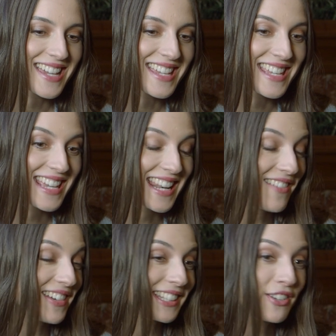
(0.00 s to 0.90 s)
Y el
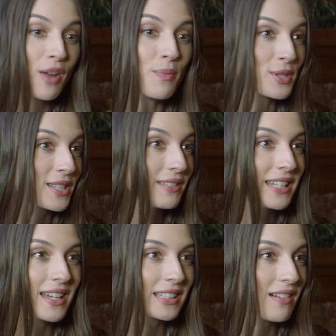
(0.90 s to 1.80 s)
haber tenido la
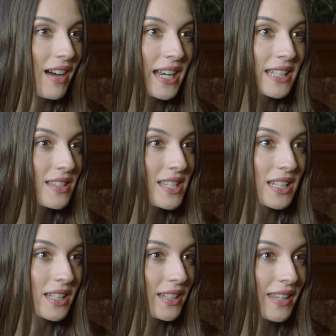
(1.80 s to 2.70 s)
posibilidad de trabajar en
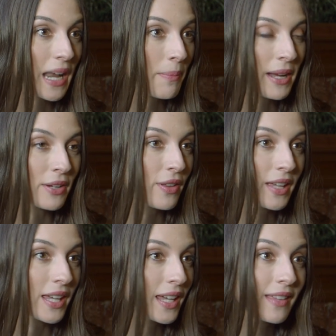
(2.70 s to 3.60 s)
Chile de la mano
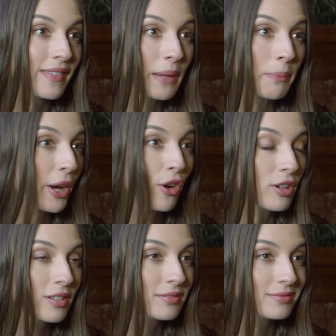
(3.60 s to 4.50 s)
del
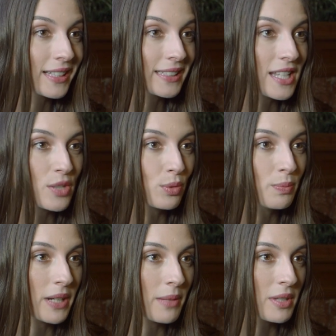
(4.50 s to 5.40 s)
mejor, de Andrés Wood,
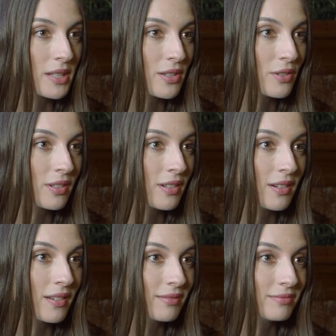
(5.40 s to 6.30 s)
para mí ha sido
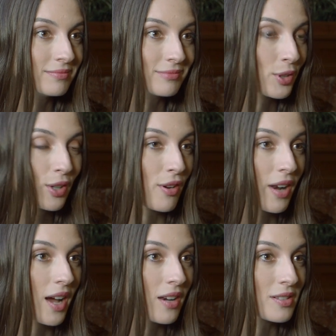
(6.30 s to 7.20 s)
uno de los
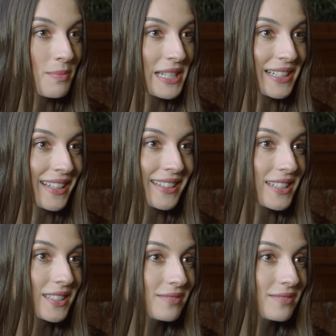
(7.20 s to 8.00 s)
regalos más grandes.